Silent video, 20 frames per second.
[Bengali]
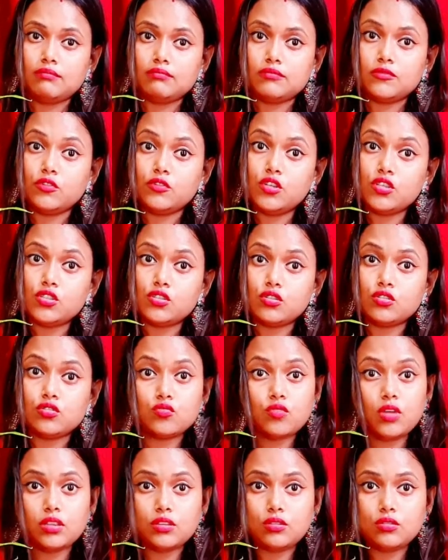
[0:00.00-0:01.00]
উনিশশো
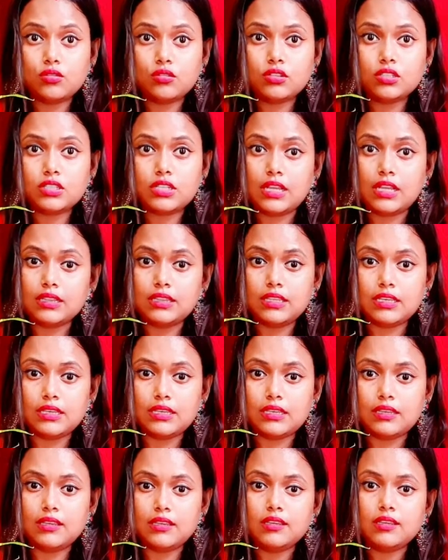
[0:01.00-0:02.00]
সাল
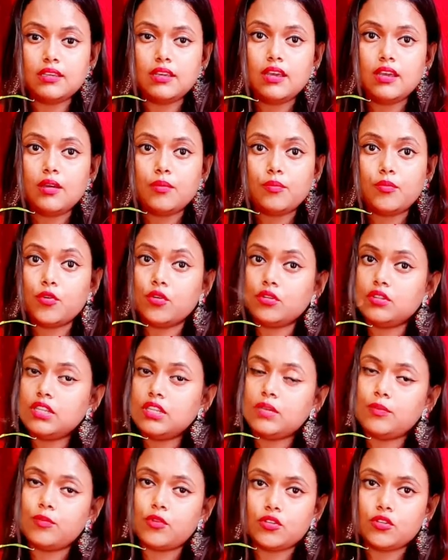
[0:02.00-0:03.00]
থেকে
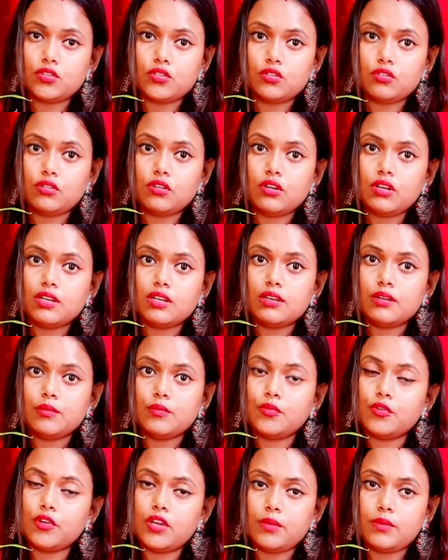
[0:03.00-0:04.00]
প্রতি বছর
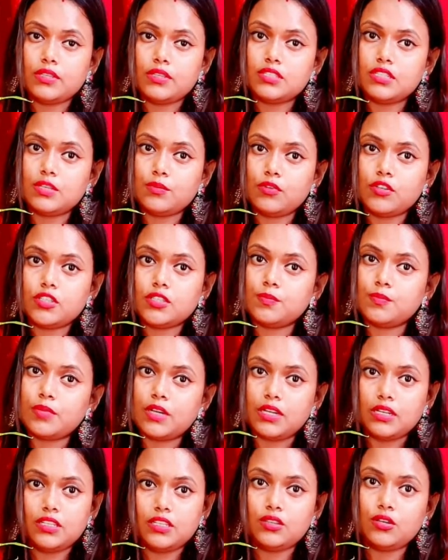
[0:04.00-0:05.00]
পরিবেশ দিবস
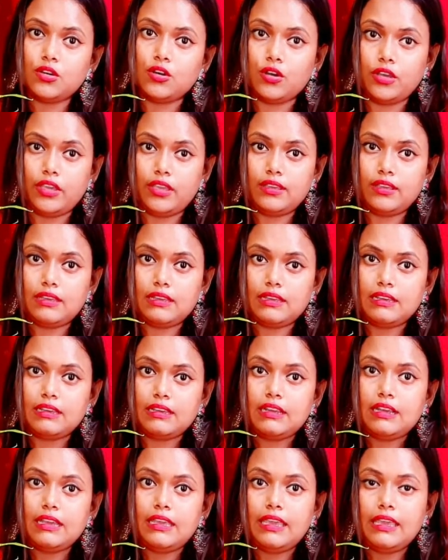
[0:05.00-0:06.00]
পালিত হয়
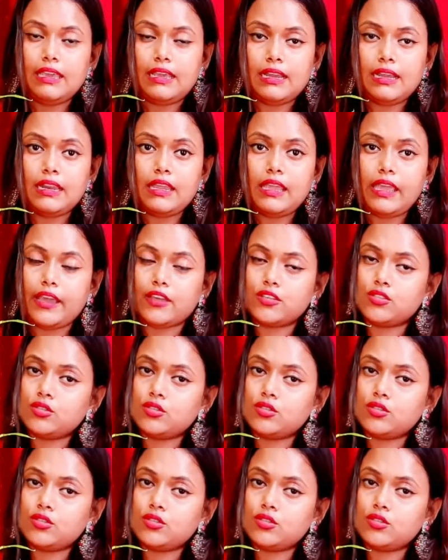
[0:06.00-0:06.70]
এখানে একশো